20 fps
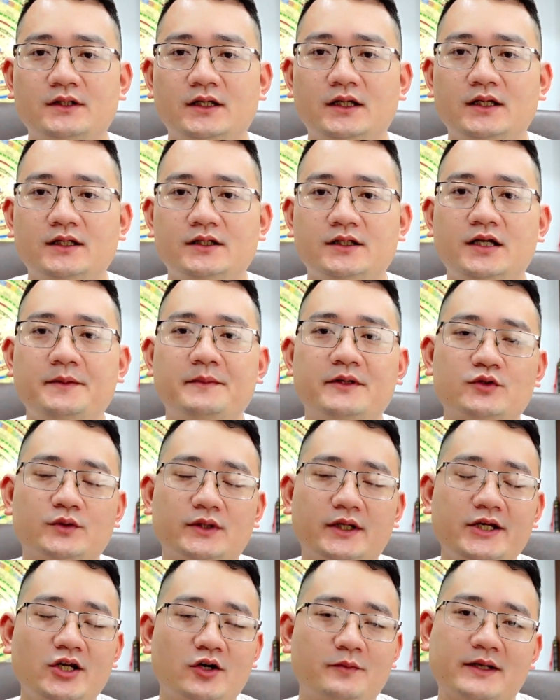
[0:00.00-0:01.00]
Đấy, khi mà
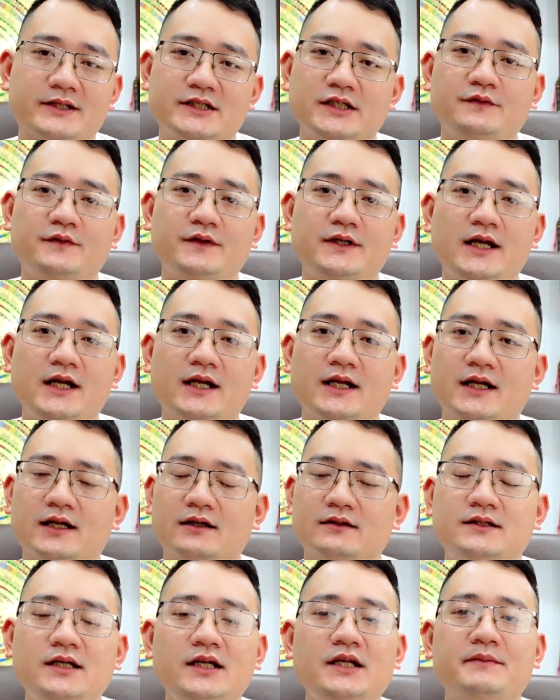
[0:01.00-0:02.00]
chúng ta hiểu bản chất vấn đề
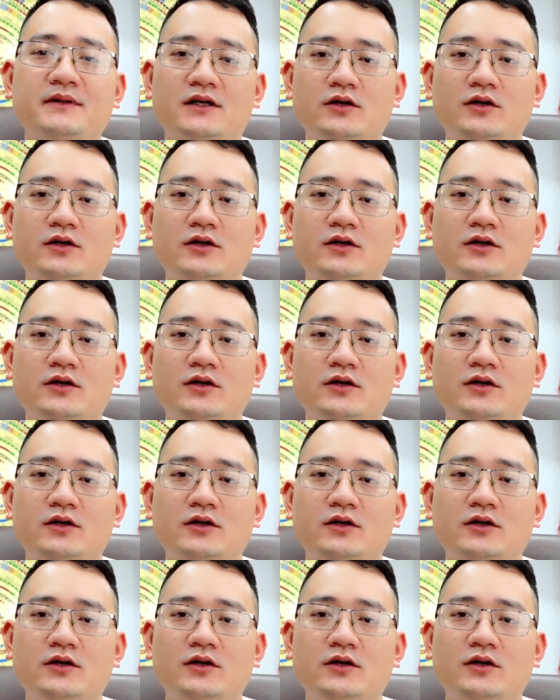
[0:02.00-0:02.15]
là khi